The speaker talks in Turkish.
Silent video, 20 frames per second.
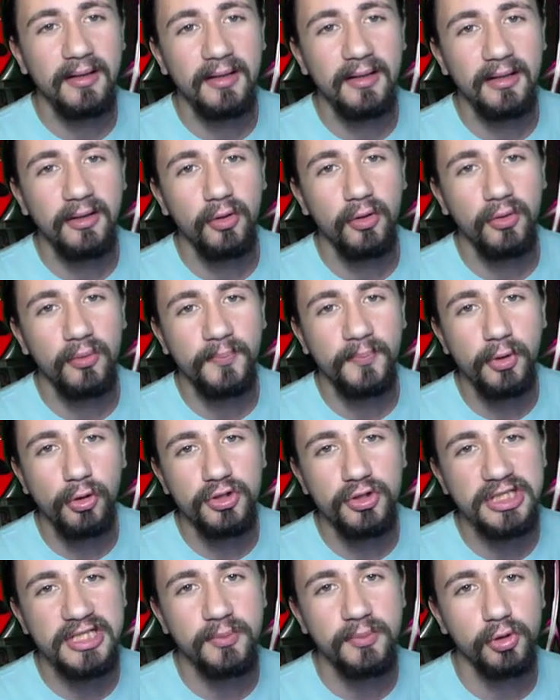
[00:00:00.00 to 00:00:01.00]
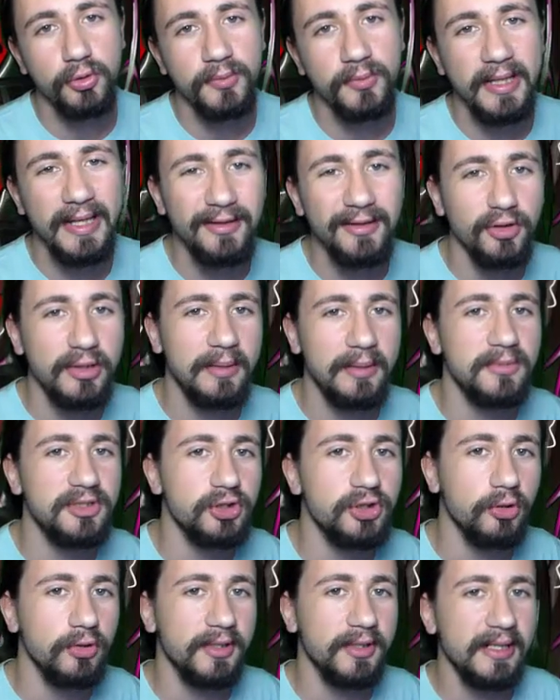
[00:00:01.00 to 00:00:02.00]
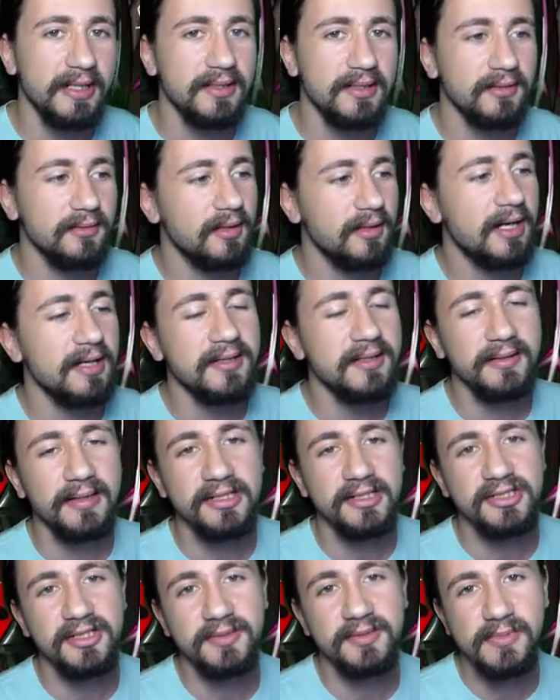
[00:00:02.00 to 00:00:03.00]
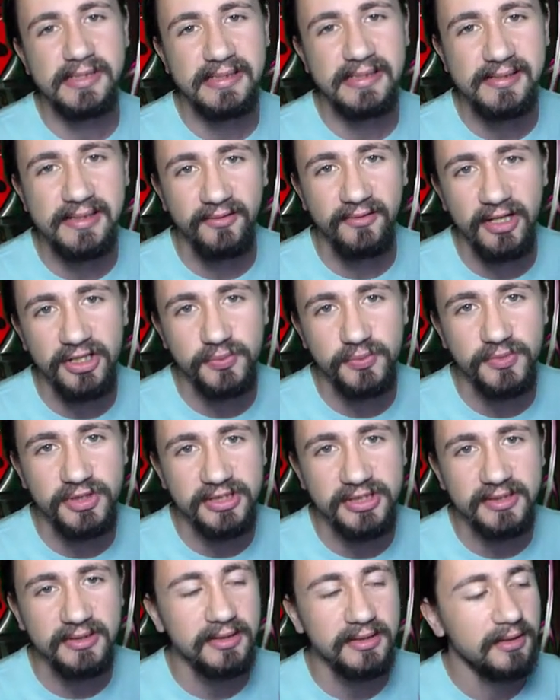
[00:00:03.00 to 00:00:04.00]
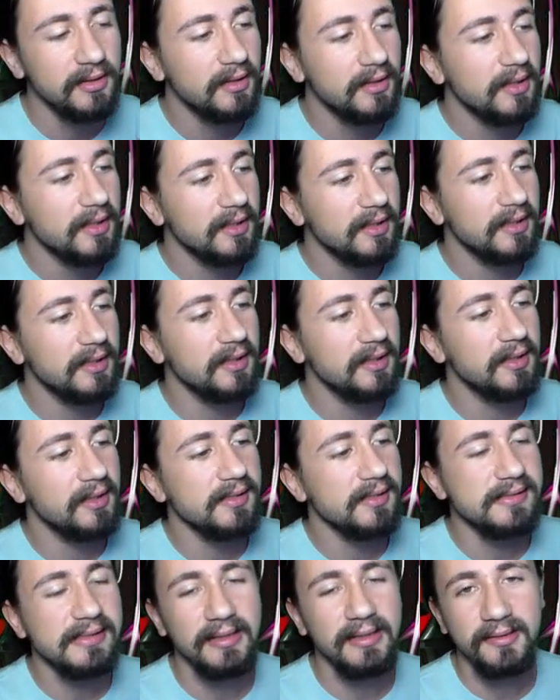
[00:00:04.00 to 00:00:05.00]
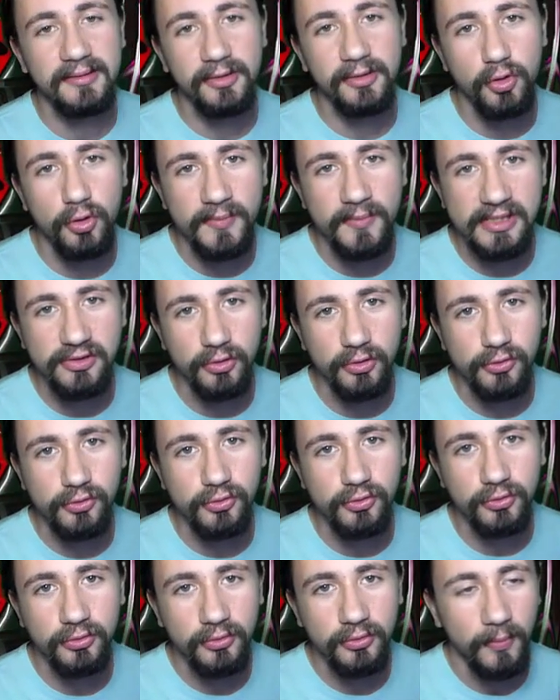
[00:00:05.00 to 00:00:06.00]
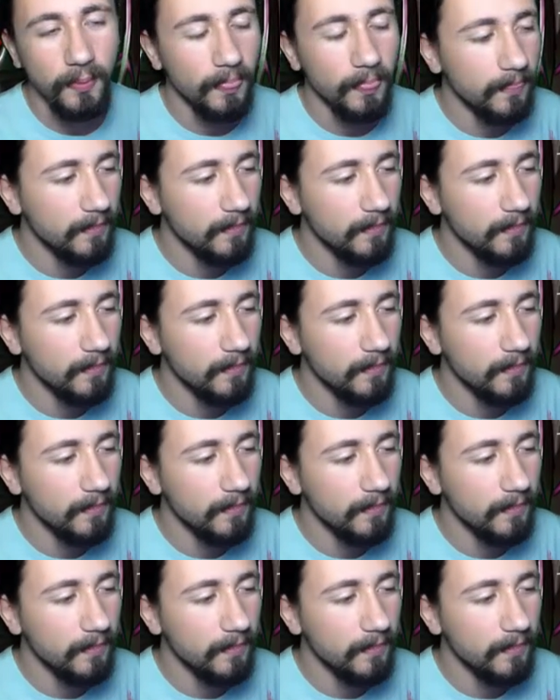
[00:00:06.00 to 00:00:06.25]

e, bir önceki bölümde en önemli şey olarak arkadaşlarımızla savaşmıştık. E, Selena Gomez olsun.